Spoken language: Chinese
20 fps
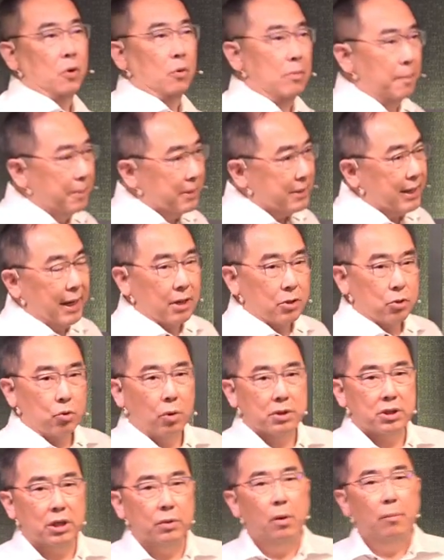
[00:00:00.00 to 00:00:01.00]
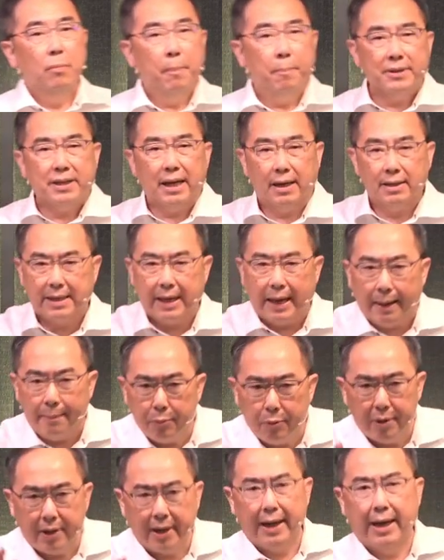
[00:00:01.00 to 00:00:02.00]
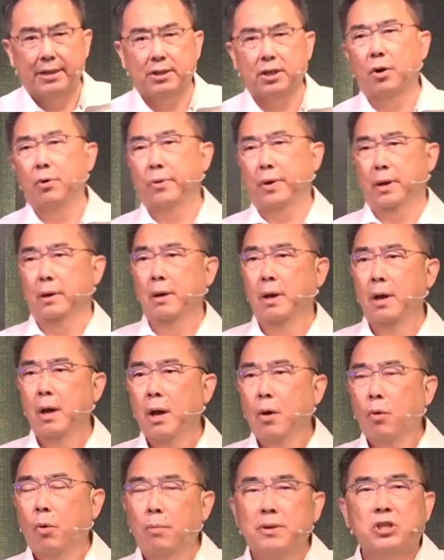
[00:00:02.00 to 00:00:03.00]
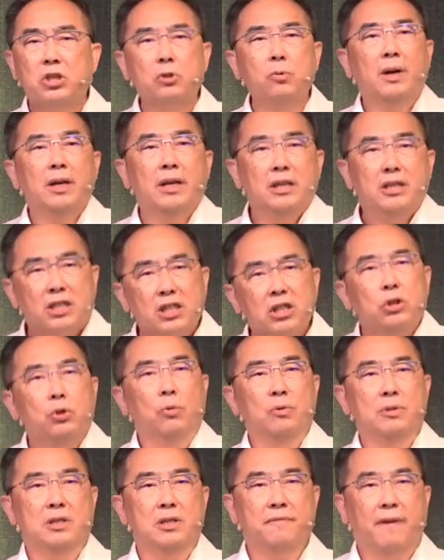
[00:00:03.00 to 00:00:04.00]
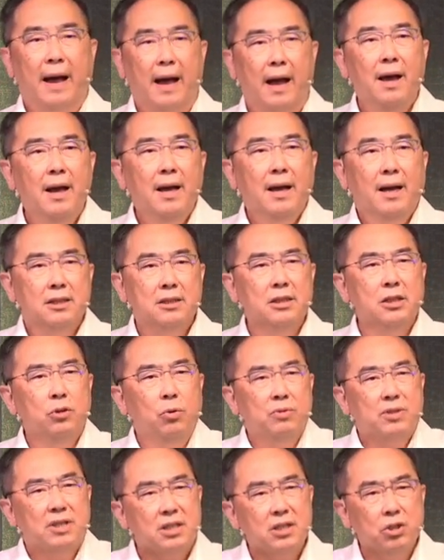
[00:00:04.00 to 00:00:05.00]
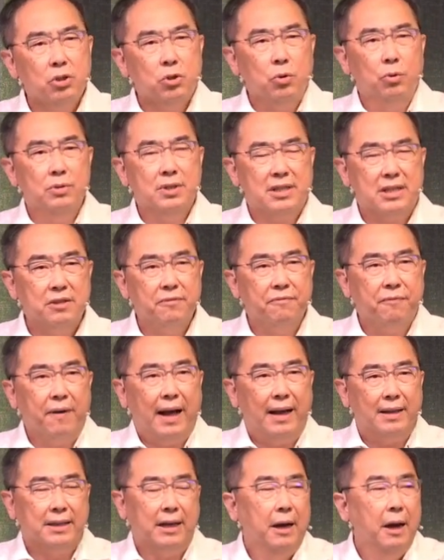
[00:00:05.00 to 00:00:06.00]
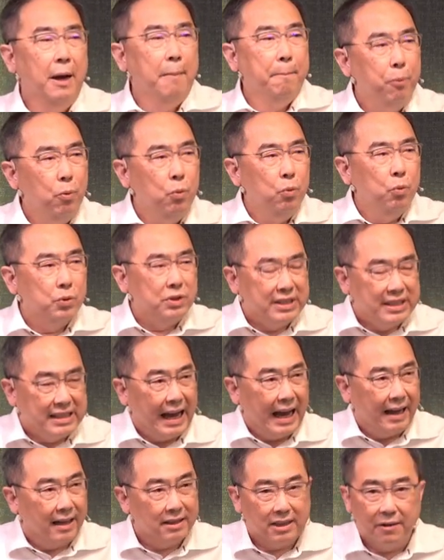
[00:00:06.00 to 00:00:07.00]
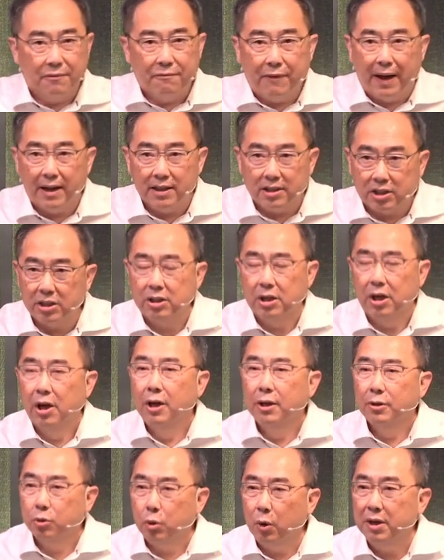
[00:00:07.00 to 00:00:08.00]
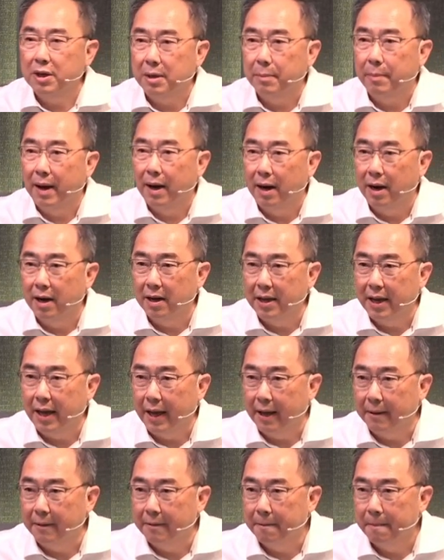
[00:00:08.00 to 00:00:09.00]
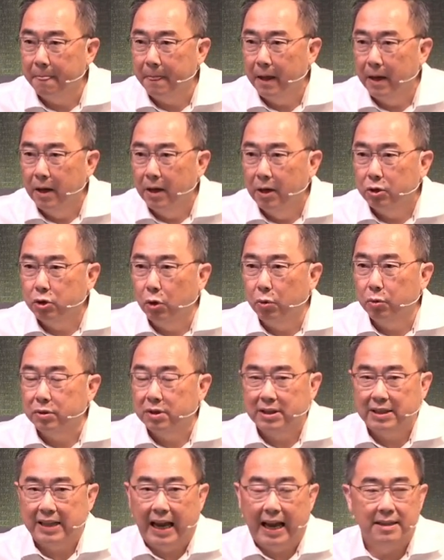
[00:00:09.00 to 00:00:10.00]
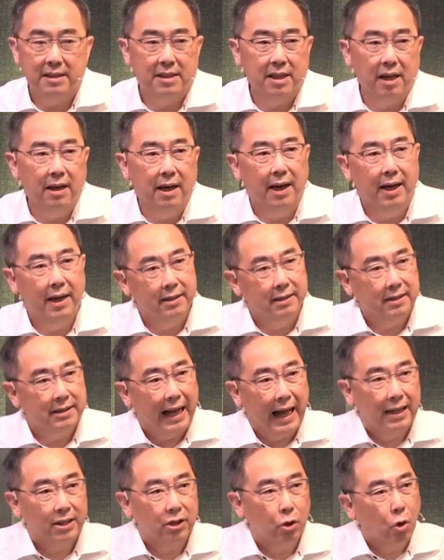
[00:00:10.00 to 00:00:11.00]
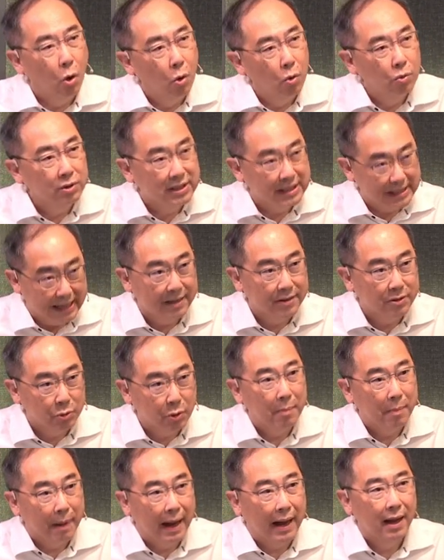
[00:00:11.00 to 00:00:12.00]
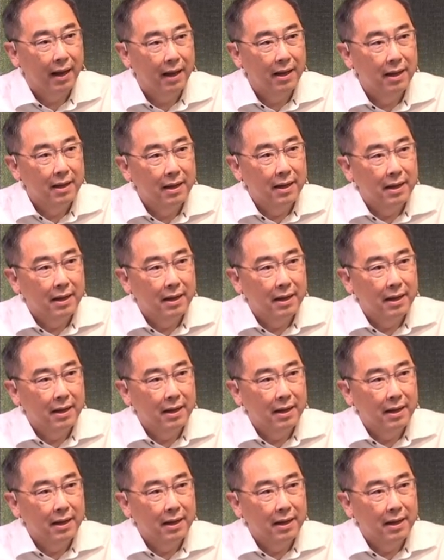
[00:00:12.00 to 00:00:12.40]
我们不这样说，是因为我们不想强迫你来教会。我们希望你自动自发。可是这种自动自发的不讲的方式，对你们而言，就产生了很大的空间，对吗？